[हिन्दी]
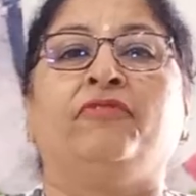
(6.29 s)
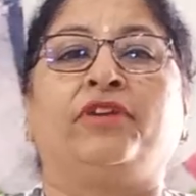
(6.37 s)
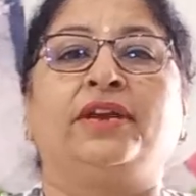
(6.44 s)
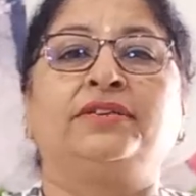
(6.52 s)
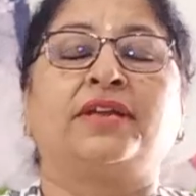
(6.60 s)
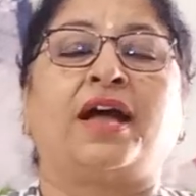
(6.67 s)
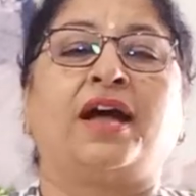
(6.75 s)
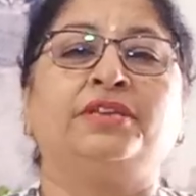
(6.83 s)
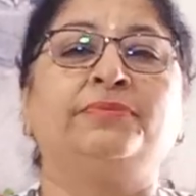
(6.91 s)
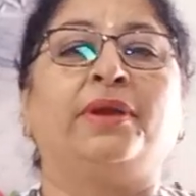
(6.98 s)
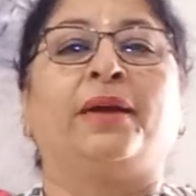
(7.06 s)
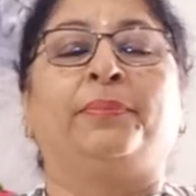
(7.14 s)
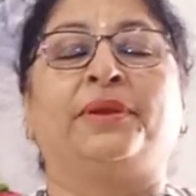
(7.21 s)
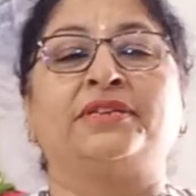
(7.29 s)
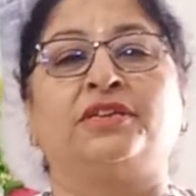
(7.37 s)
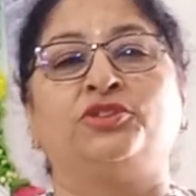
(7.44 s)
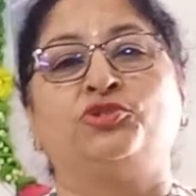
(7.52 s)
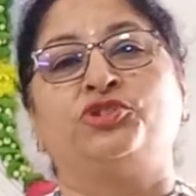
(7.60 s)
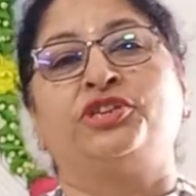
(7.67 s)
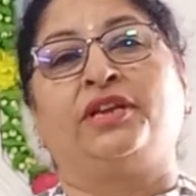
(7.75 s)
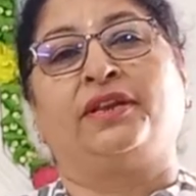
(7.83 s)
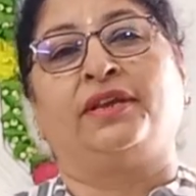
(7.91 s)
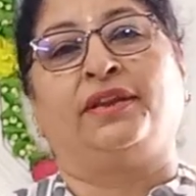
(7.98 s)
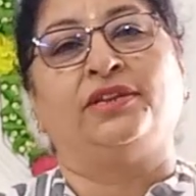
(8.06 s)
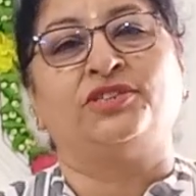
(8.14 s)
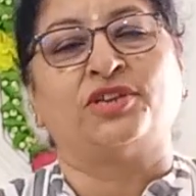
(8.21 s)
फ्रेंड्स आज मैं आपके साथ जो शेयर
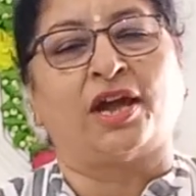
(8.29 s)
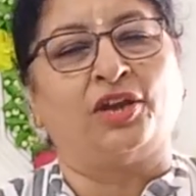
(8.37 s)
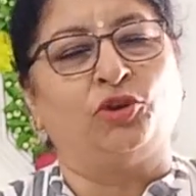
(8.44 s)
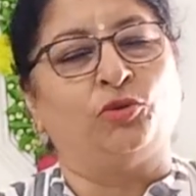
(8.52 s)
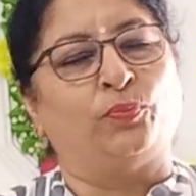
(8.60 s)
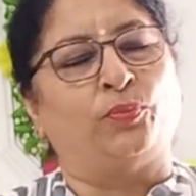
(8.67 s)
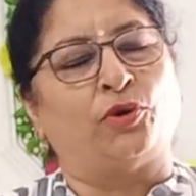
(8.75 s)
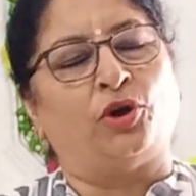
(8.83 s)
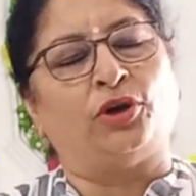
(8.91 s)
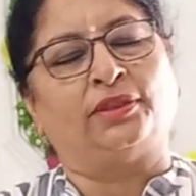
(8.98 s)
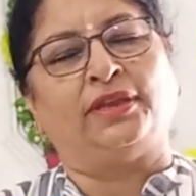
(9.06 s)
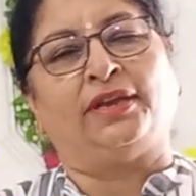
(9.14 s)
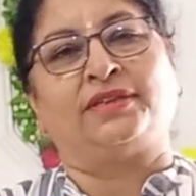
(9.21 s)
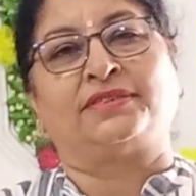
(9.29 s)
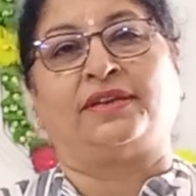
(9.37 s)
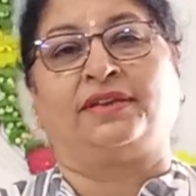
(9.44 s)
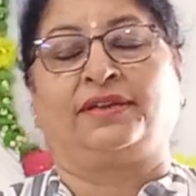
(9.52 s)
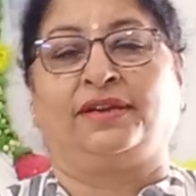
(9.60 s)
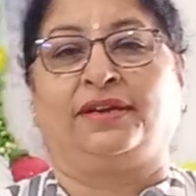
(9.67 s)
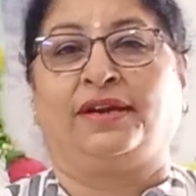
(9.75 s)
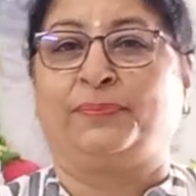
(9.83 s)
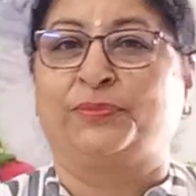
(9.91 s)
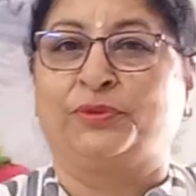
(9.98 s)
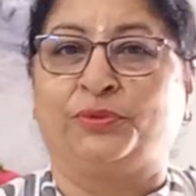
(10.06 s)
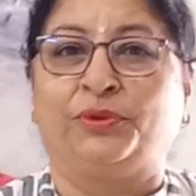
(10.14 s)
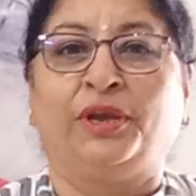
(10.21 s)
करने जा रही हूं बहुत ही अच्छा लगेगा
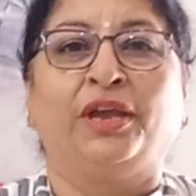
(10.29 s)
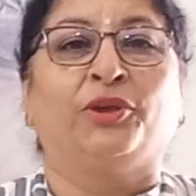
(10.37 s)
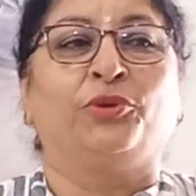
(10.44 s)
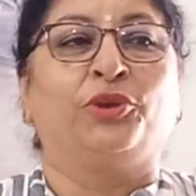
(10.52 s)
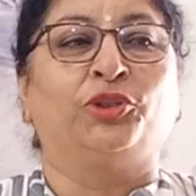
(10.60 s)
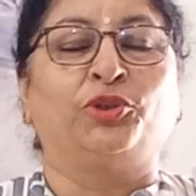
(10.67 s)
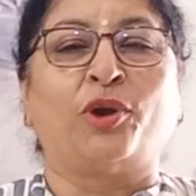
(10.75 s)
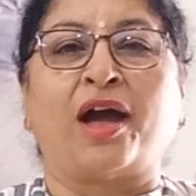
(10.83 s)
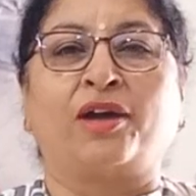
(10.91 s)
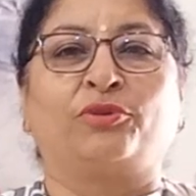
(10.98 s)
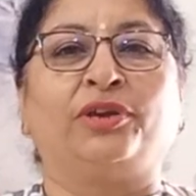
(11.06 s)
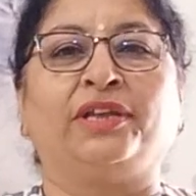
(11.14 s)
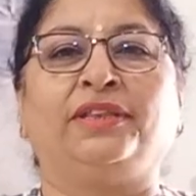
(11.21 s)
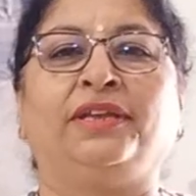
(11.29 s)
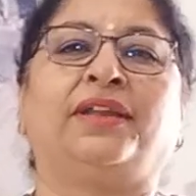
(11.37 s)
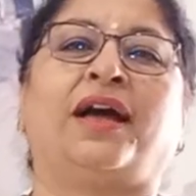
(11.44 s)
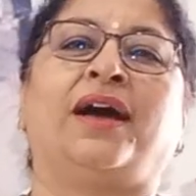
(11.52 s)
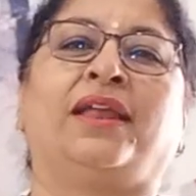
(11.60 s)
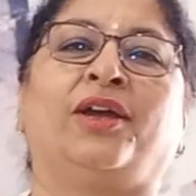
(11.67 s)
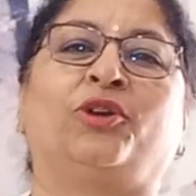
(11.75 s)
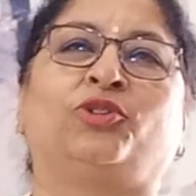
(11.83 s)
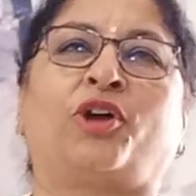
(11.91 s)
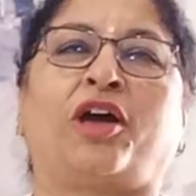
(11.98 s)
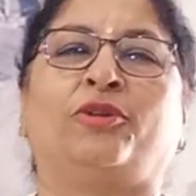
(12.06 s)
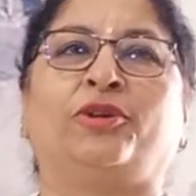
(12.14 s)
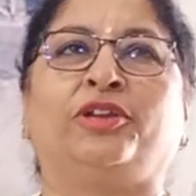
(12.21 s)
आपको क्योंकि त्योहारों के दिन आ रहे हैं और
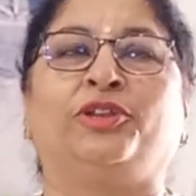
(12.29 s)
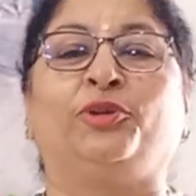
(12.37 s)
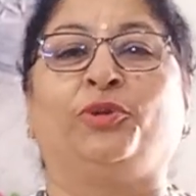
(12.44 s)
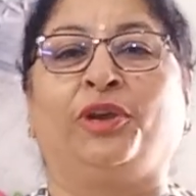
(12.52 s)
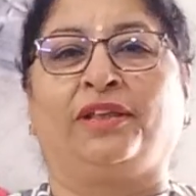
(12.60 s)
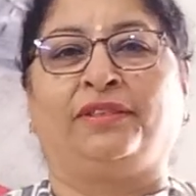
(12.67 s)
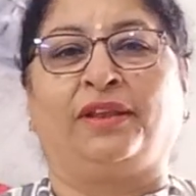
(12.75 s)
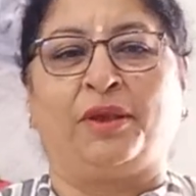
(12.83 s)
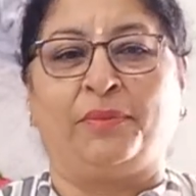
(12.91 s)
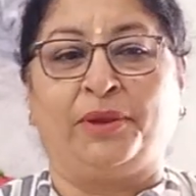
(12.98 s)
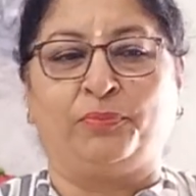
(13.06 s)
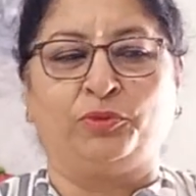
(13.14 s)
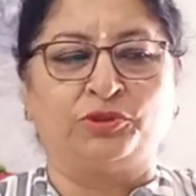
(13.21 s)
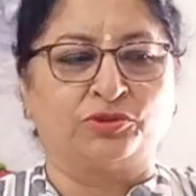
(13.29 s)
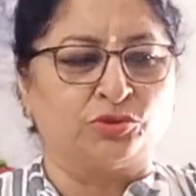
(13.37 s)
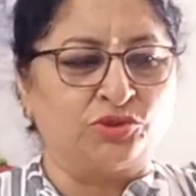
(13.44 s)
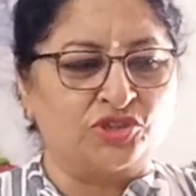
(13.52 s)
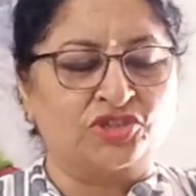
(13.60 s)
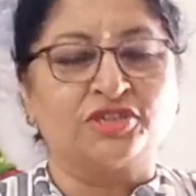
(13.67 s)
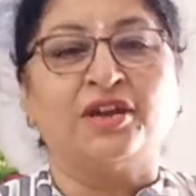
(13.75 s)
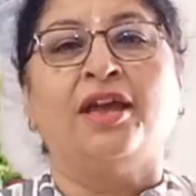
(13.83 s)
त्योहारों के दिनों के अंदर हमें कुछ कुछ